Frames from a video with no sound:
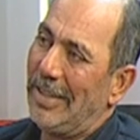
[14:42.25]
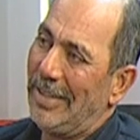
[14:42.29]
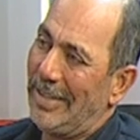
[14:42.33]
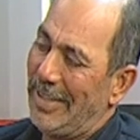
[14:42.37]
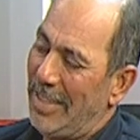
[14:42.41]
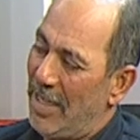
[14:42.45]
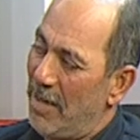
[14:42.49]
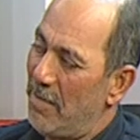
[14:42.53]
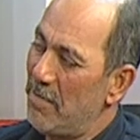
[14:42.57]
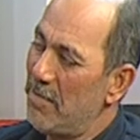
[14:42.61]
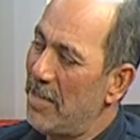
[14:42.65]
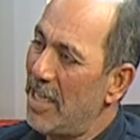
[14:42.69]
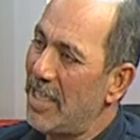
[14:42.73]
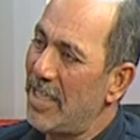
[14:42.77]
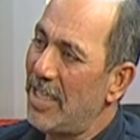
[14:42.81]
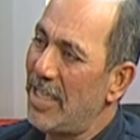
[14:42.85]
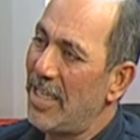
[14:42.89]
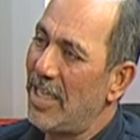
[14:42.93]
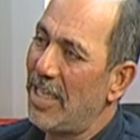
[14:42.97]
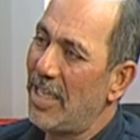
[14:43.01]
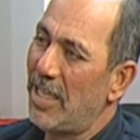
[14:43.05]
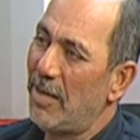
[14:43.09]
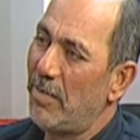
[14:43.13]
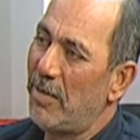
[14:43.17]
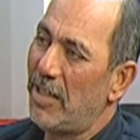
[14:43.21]
Tam
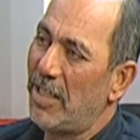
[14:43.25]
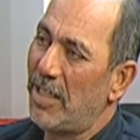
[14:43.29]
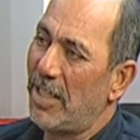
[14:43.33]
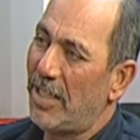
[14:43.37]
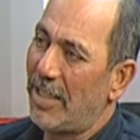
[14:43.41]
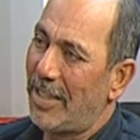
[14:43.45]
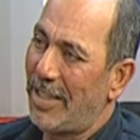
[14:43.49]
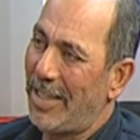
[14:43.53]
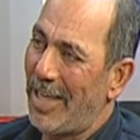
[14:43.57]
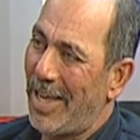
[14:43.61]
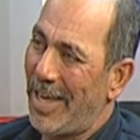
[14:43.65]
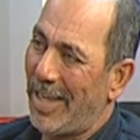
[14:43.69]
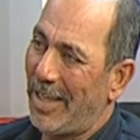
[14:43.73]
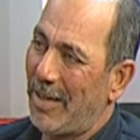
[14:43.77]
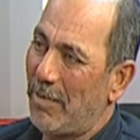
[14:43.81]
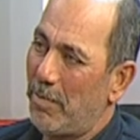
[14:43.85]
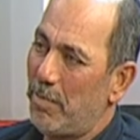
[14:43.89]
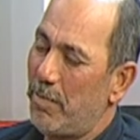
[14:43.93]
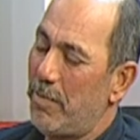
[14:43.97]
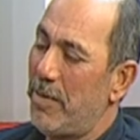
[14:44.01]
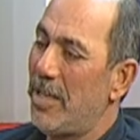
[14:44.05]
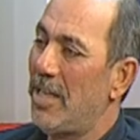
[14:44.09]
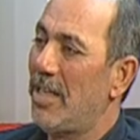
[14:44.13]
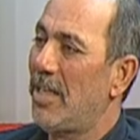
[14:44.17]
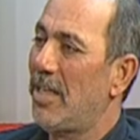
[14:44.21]
dediğin gibidir. Tek
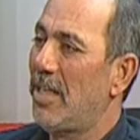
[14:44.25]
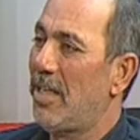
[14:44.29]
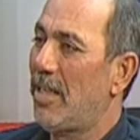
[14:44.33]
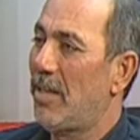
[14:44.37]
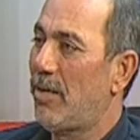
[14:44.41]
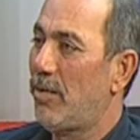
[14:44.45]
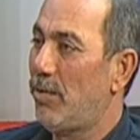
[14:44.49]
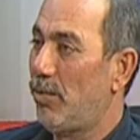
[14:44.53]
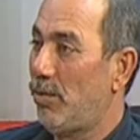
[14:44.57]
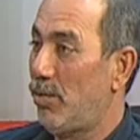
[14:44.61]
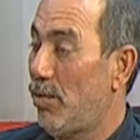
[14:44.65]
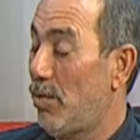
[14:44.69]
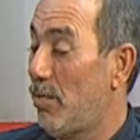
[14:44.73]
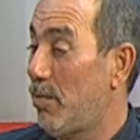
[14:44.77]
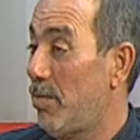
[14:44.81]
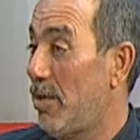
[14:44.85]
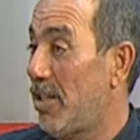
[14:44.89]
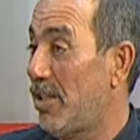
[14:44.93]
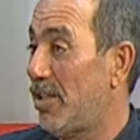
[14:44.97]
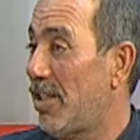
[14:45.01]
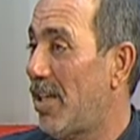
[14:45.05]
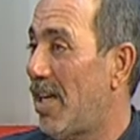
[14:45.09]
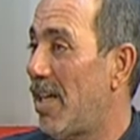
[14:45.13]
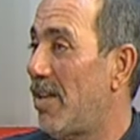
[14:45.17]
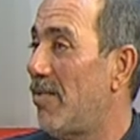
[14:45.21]
bir küçük
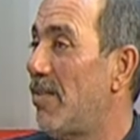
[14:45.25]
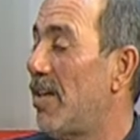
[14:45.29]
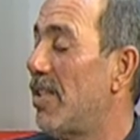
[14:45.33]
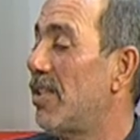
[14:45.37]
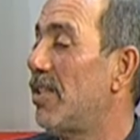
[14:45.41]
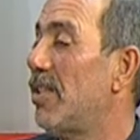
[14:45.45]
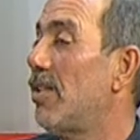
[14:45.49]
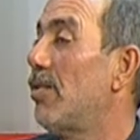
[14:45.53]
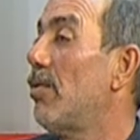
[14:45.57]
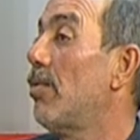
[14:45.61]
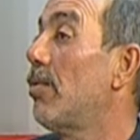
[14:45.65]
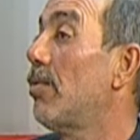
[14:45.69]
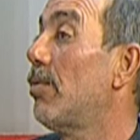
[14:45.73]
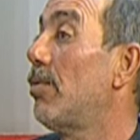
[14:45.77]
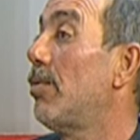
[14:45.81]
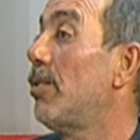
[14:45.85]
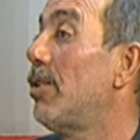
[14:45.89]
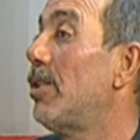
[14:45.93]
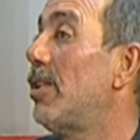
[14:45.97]
baş hayvancı yoktur.